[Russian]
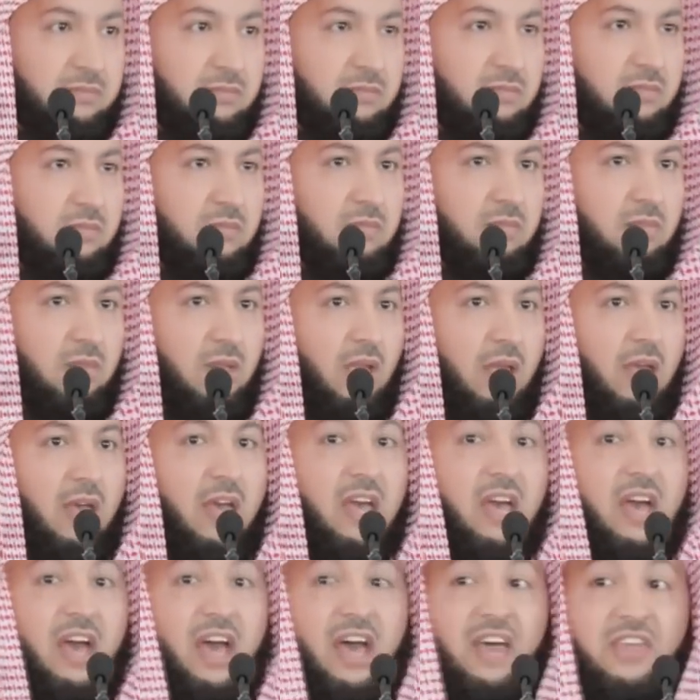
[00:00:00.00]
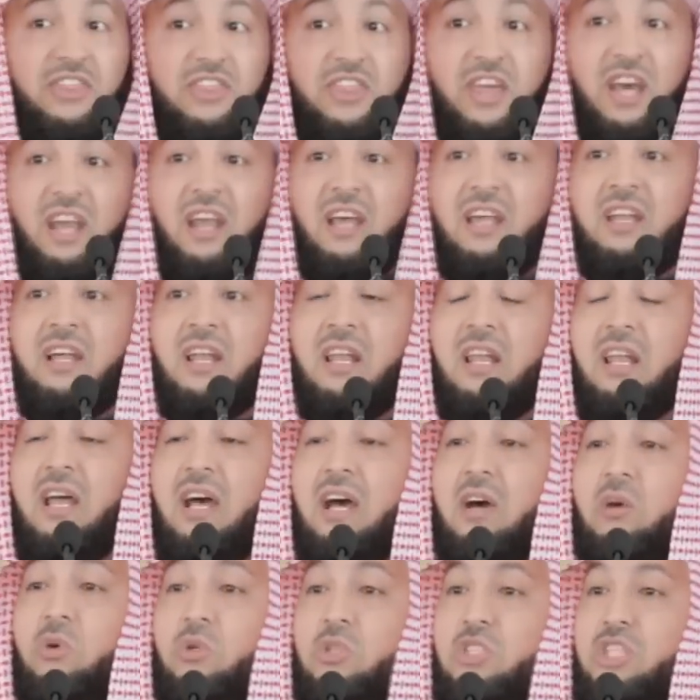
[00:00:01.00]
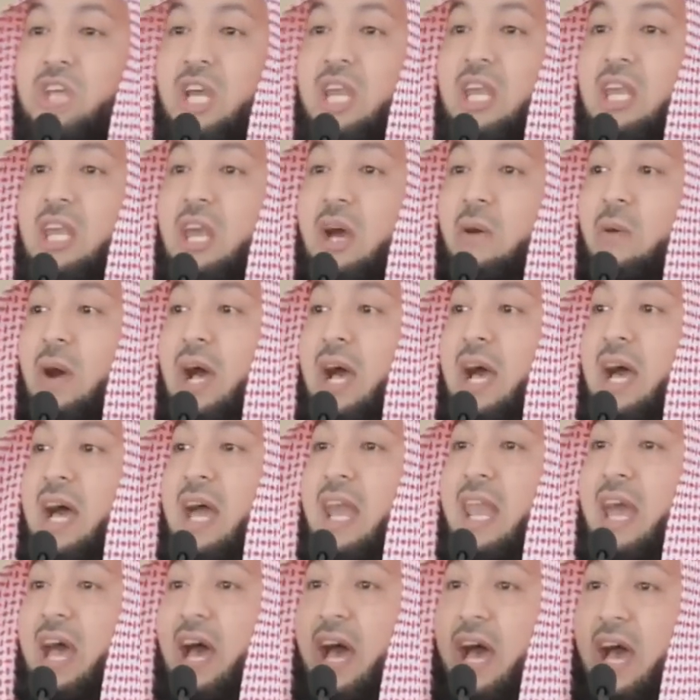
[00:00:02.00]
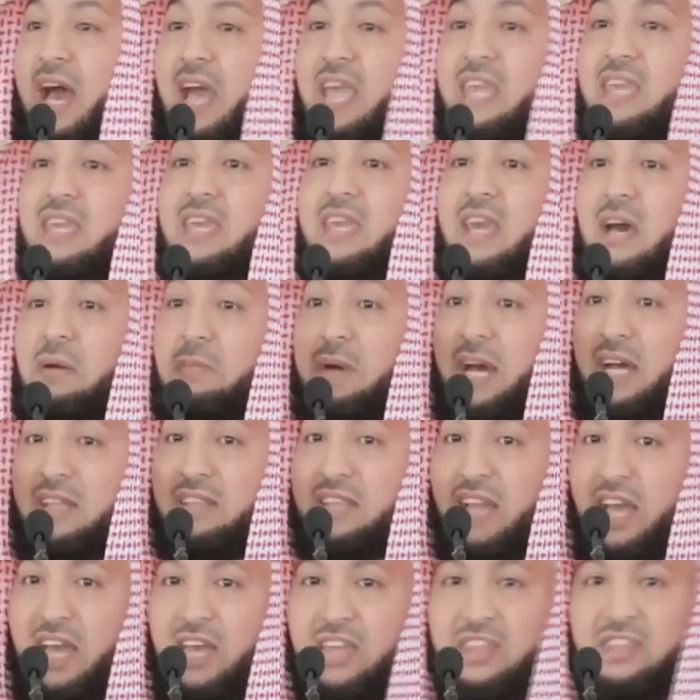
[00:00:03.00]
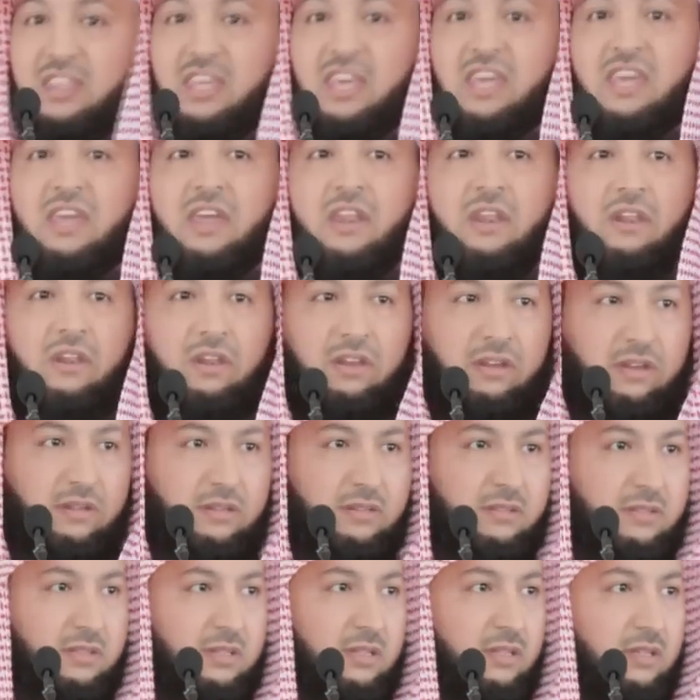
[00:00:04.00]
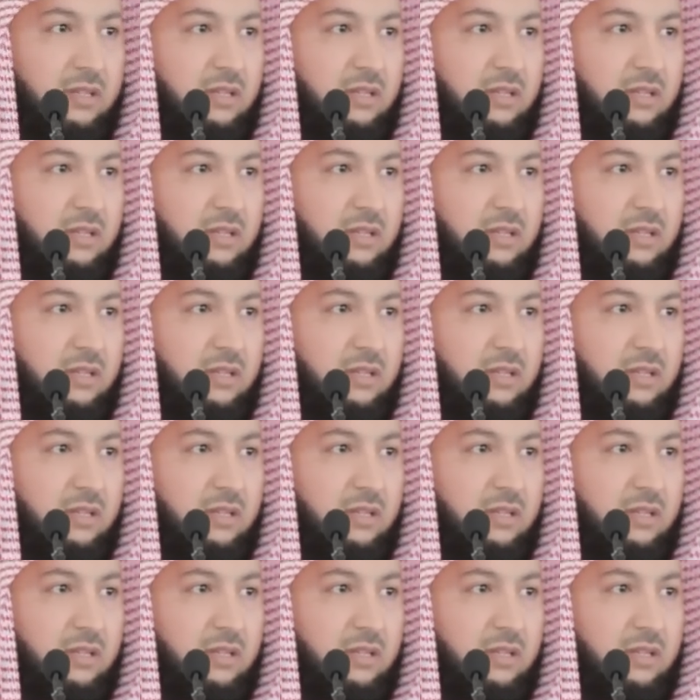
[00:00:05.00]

Поэтому Аллах, велик Он и возвышен, предостерег нас от рассуждений по шариатским вопросам,